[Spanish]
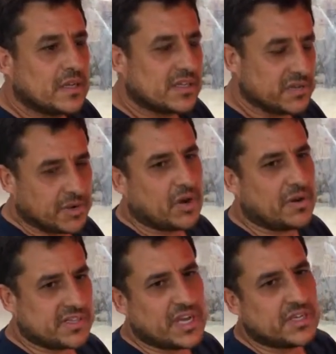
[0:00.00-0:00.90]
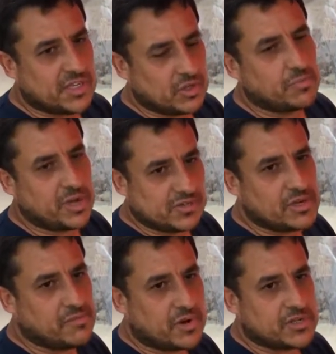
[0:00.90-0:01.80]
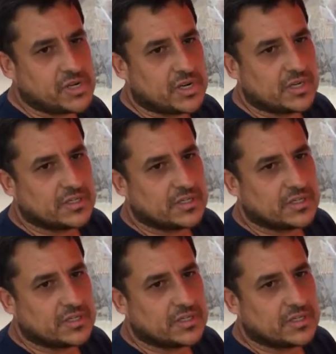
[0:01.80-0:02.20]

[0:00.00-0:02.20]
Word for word: Eh, se va a cobrar 600 pesos la porción.